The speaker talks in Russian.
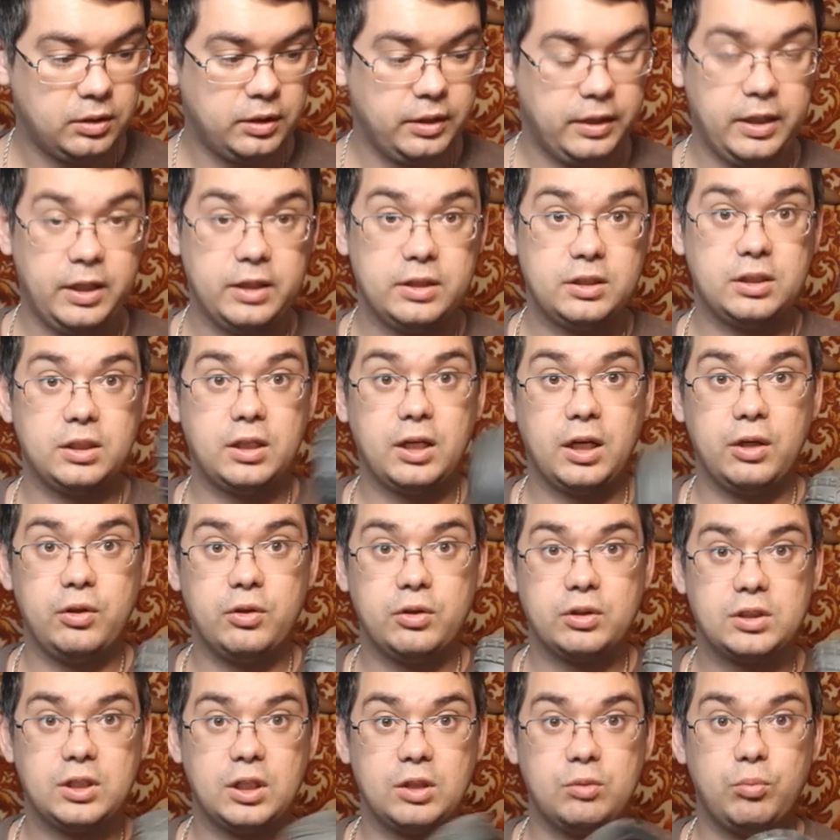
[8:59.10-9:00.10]
эти
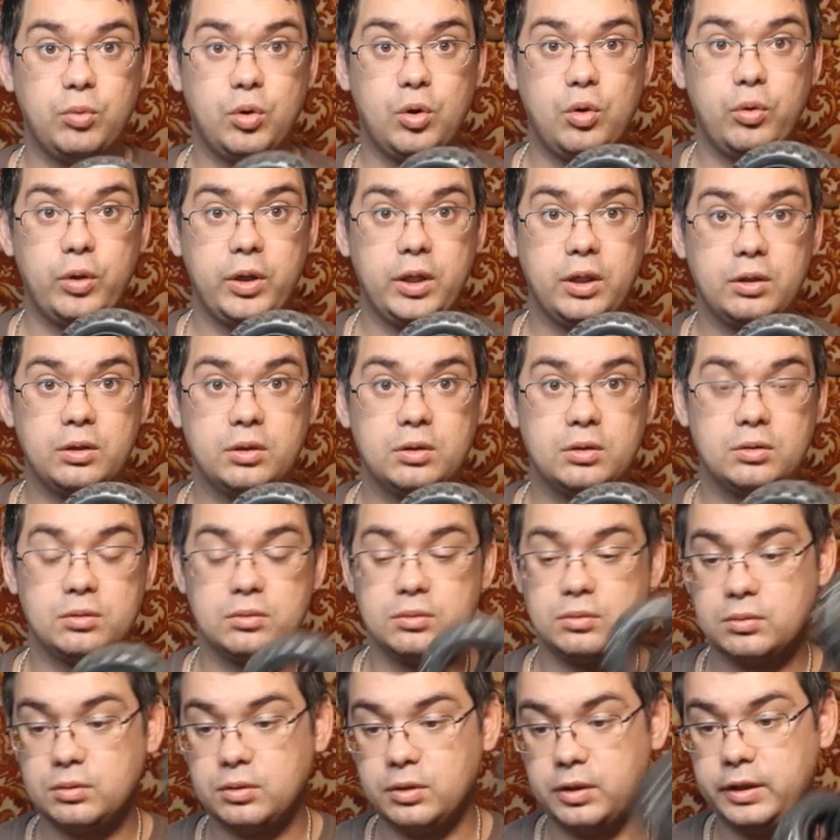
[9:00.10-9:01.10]
колеса от Боуи
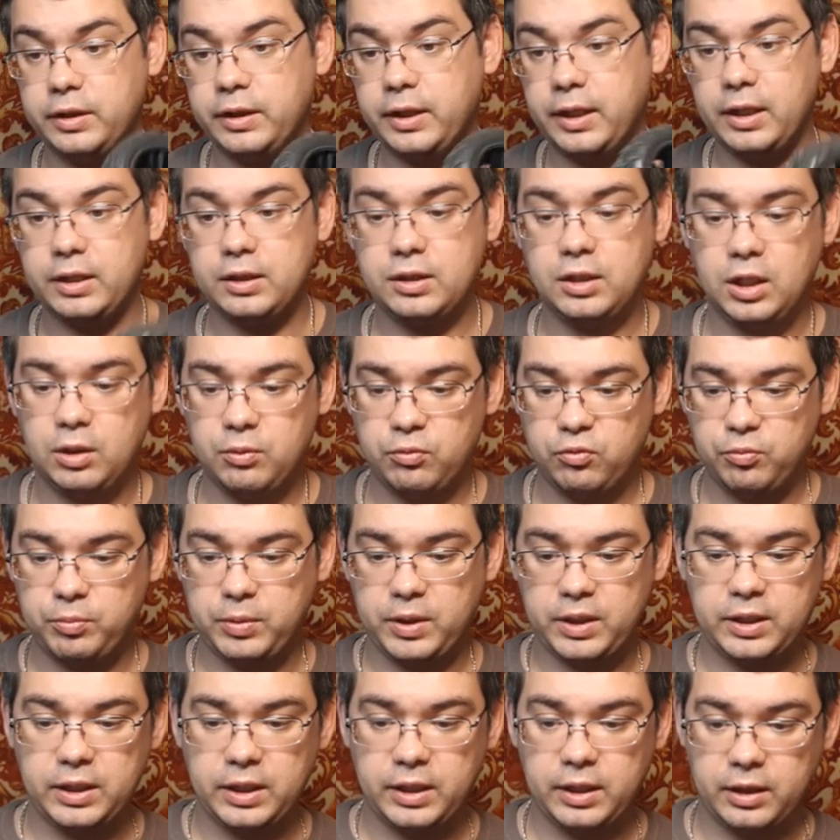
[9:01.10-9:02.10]
я отдам в
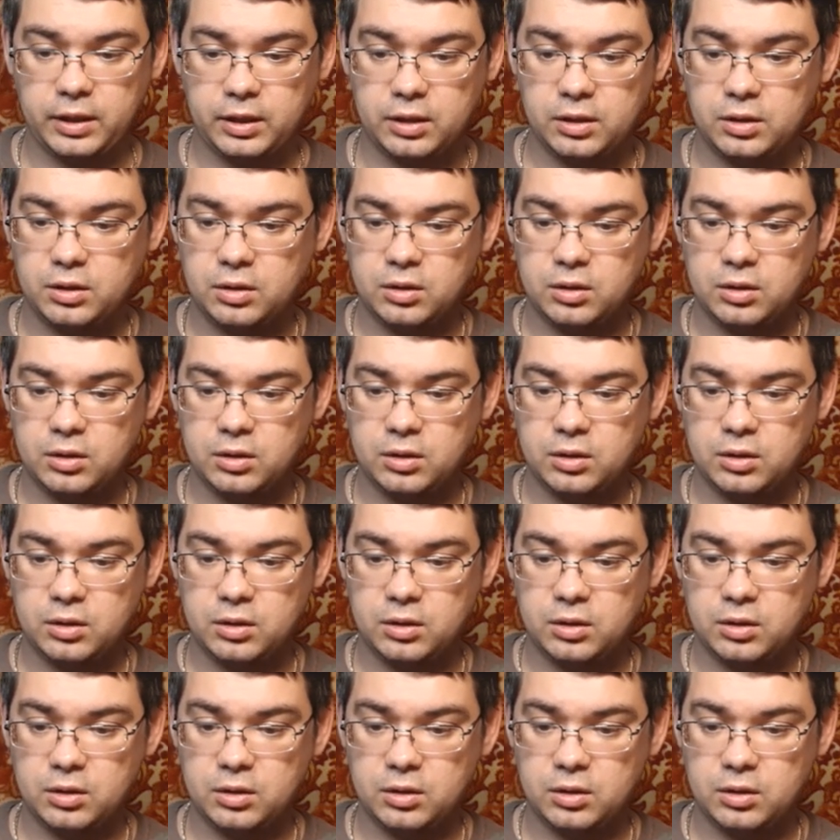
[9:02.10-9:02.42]
подарок.